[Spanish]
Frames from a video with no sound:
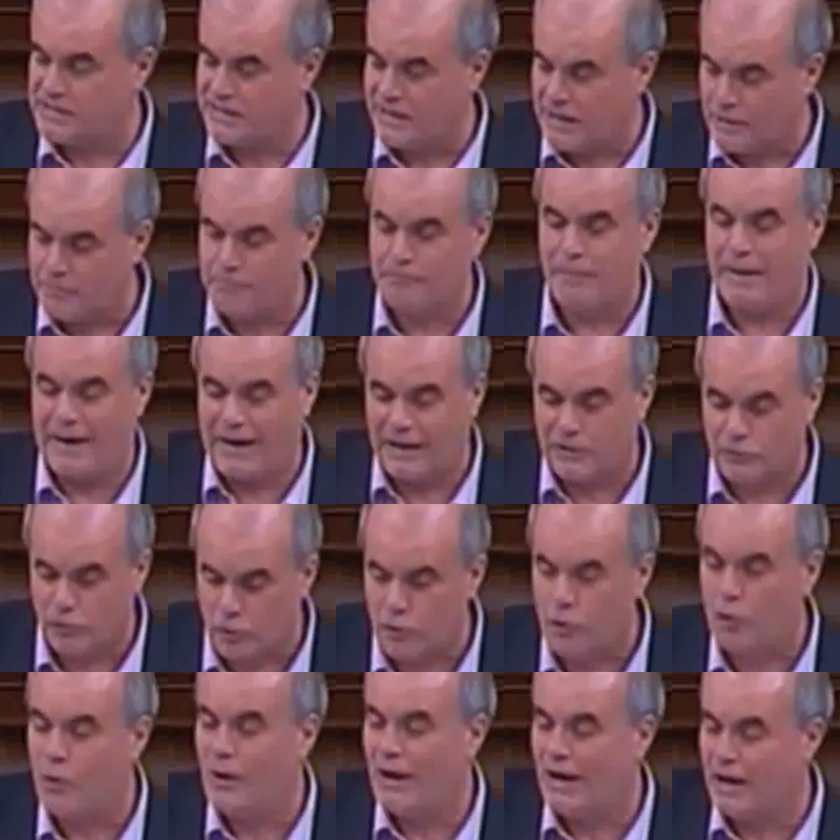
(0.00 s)
es legislar
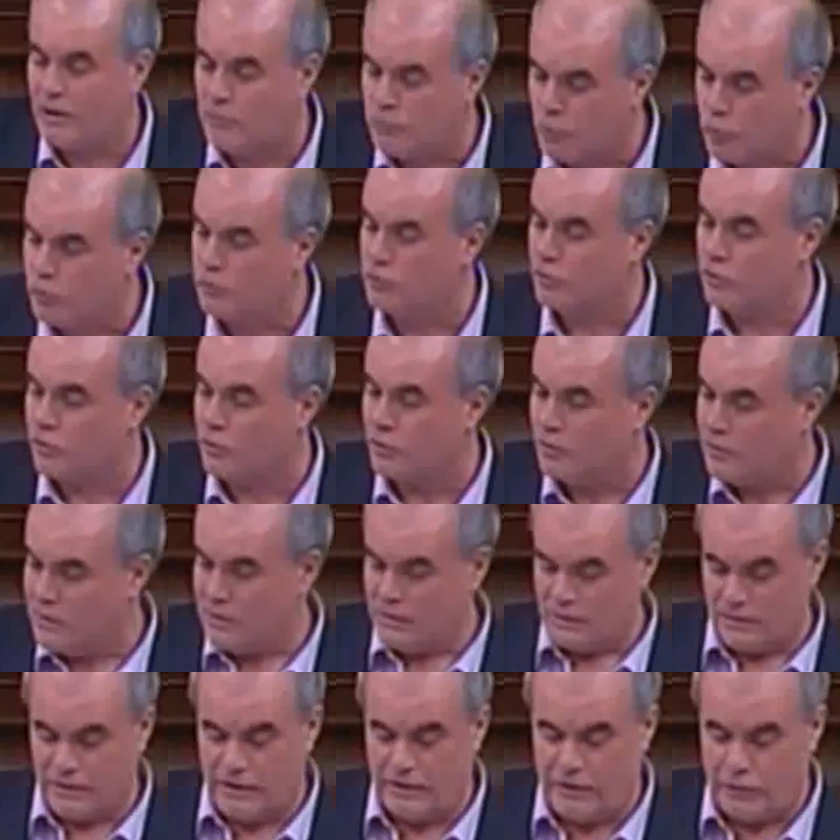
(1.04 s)
para todo el
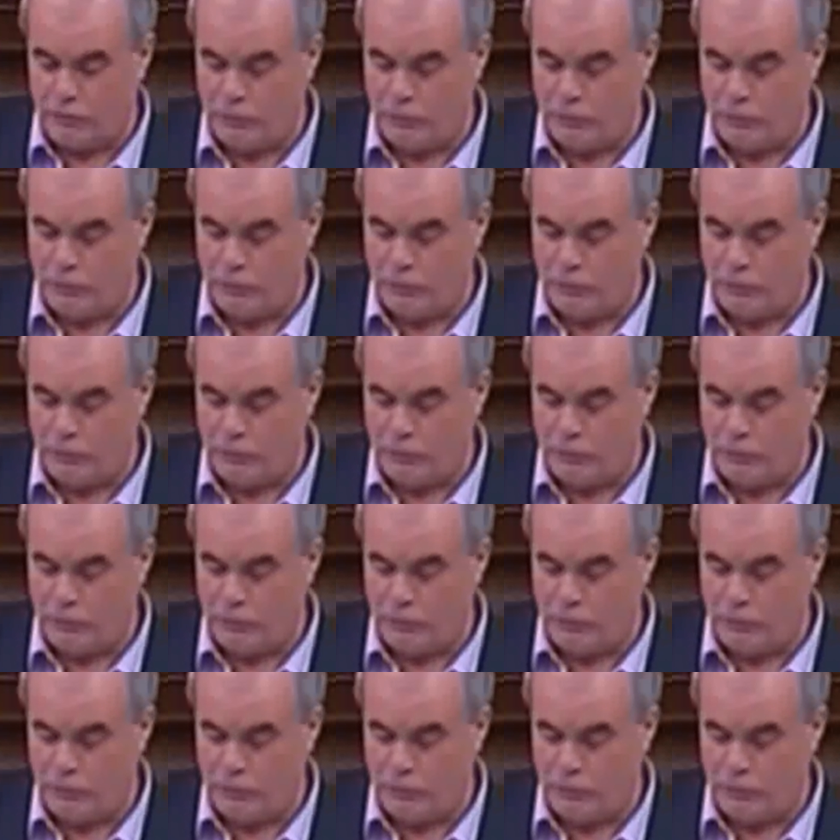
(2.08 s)
mundo.